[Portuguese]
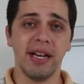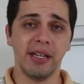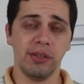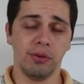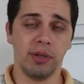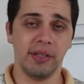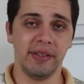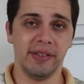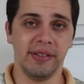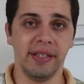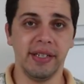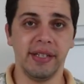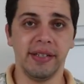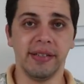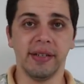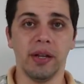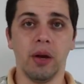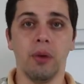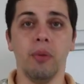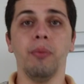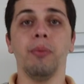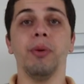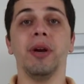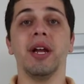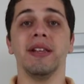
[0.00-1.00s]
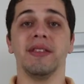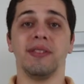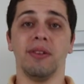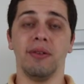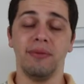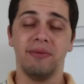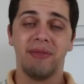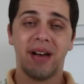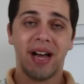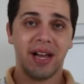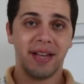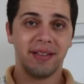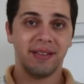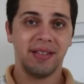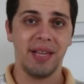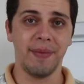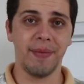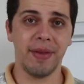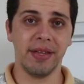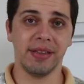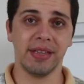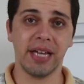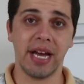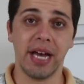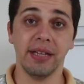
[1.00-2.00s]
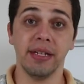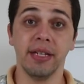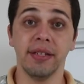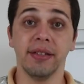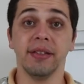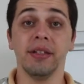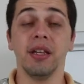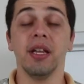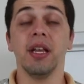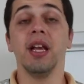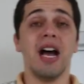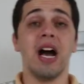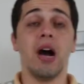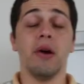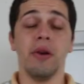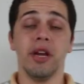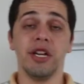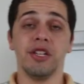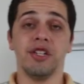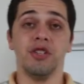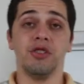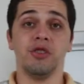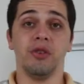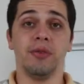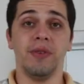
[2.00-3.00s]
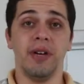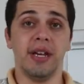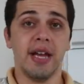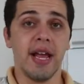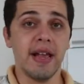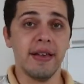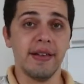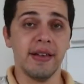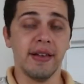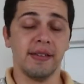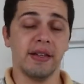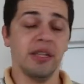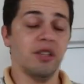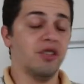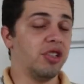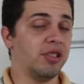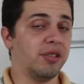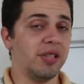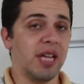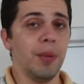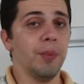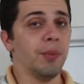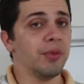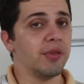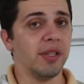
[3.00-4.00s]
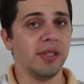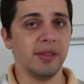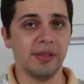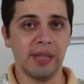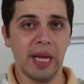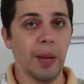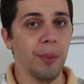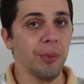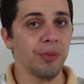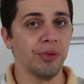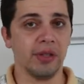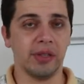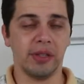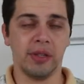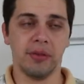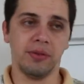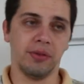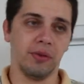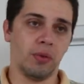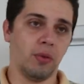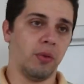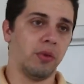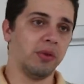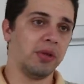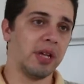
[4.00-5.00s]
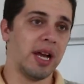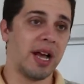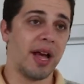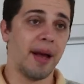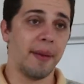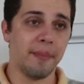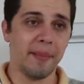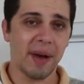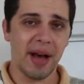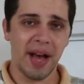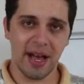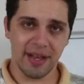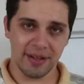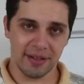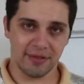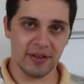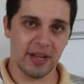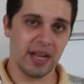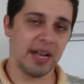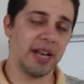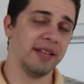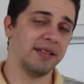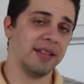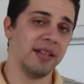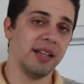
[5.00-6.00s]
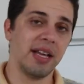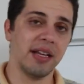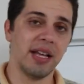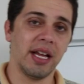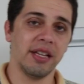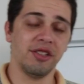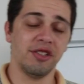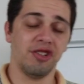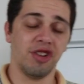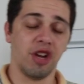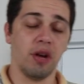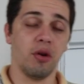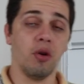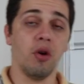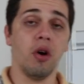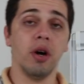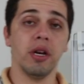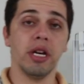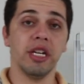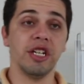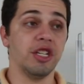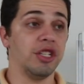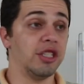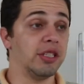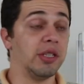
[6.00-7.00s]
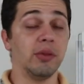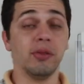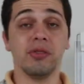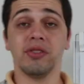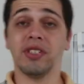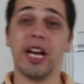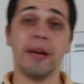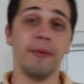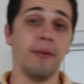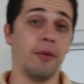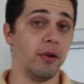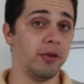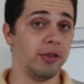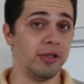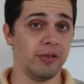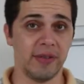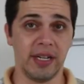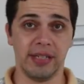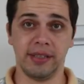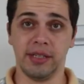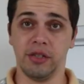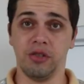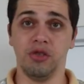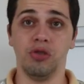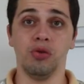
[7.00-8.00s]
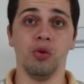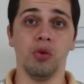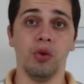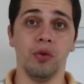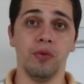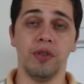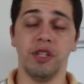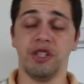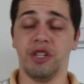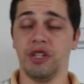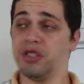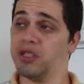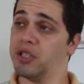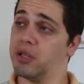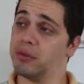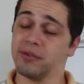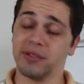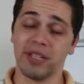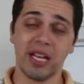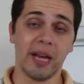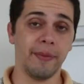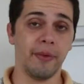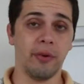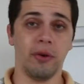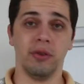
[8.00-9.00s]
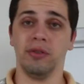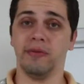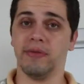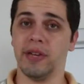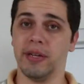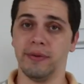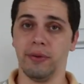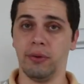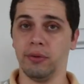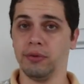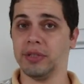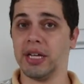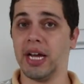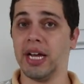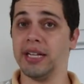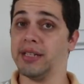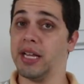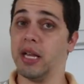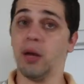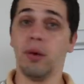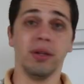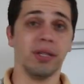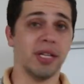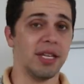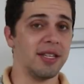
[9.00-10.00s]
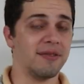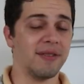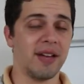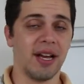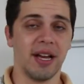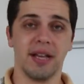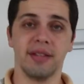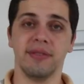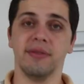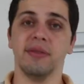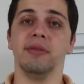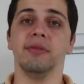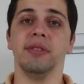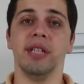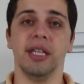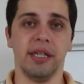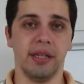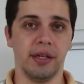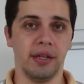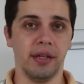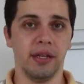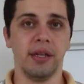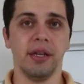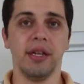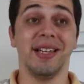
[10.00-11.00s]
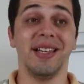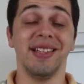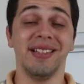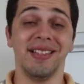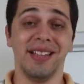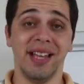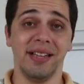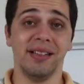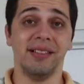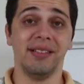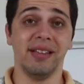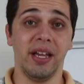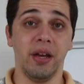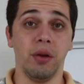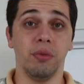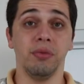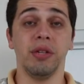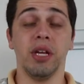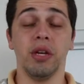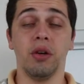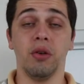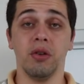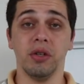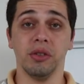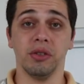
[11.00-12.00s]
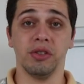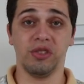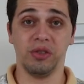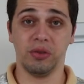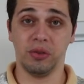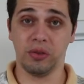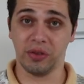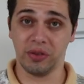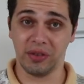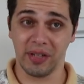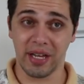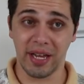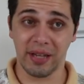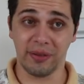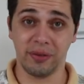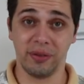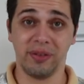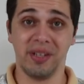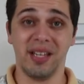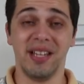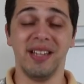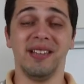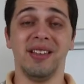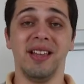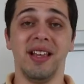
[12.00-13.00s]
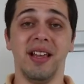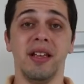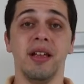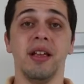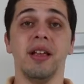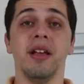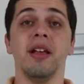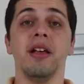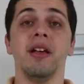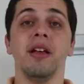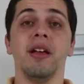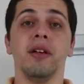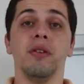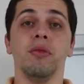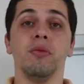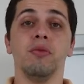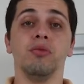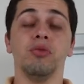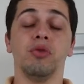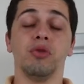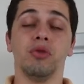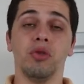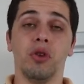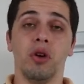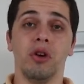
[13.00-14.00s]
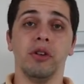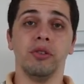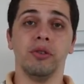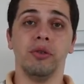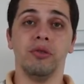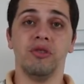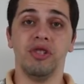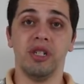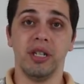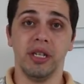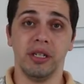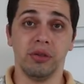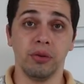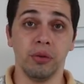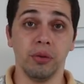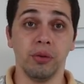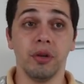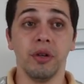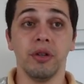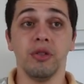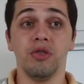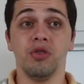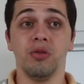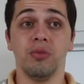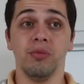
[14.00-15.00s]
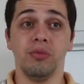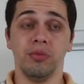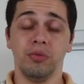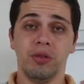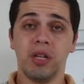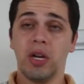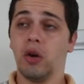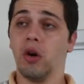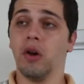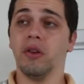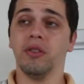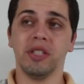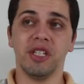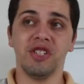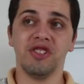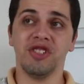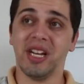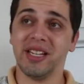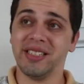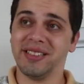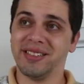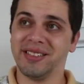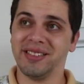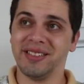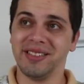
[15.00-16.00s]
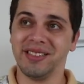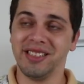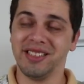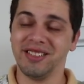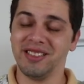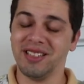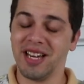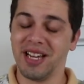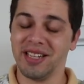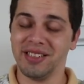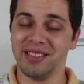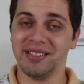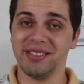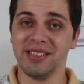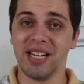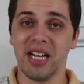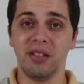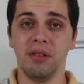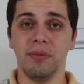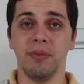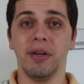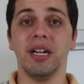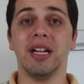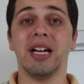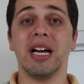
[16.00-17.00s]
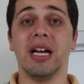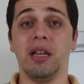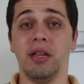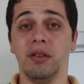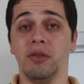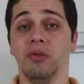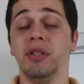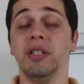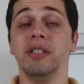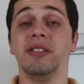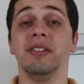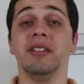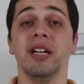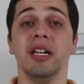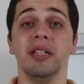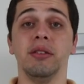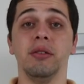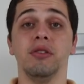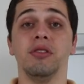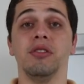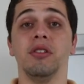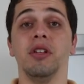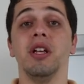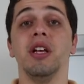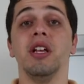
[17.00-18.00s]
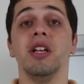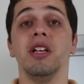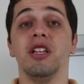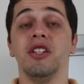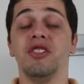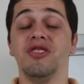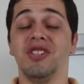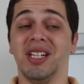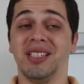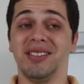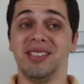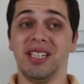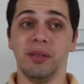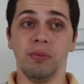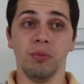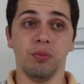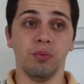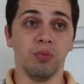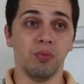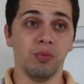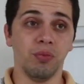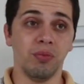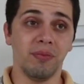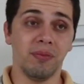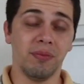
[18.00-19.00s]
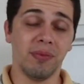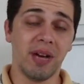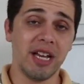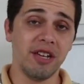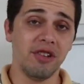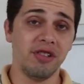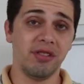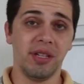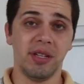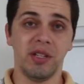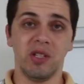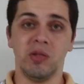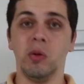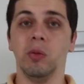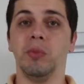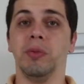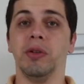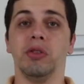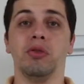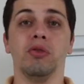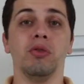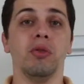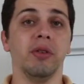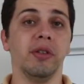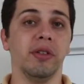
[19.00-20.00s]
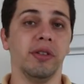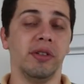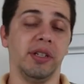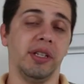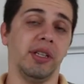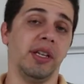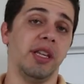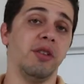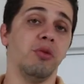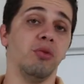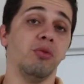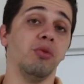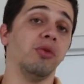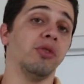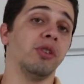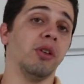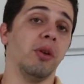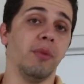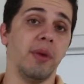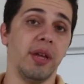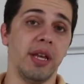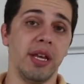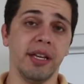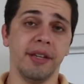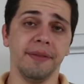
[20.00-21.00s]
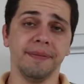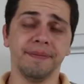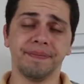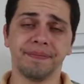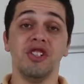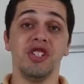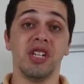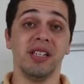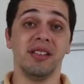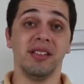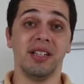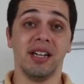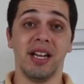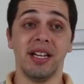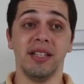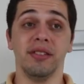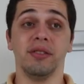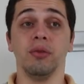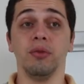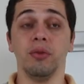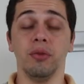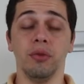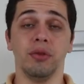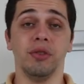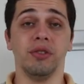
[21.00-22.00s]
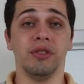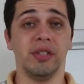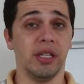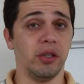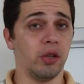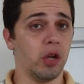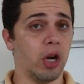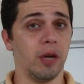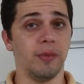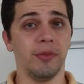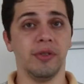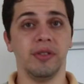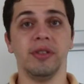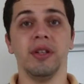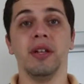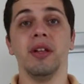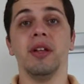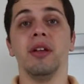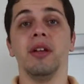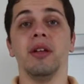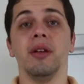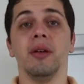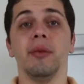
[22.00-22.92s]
faz sua inscrição, porque são vagas limitadas e é algo que a gente oferece assim de tempos em tempos. Então, quando acabar as vagas de agora, a gente não sabe quando vai ter de novo, a gente não sabe quando vai voltar e nem quantas vagas vão ter. Se você quiser ter um negócio de sucesso e ser um sócio diretor de um, de um negócio que já, que já está no mercado há dois anos, já tem mais de 3 mil pessoas que usam ele e já traz lucros enormes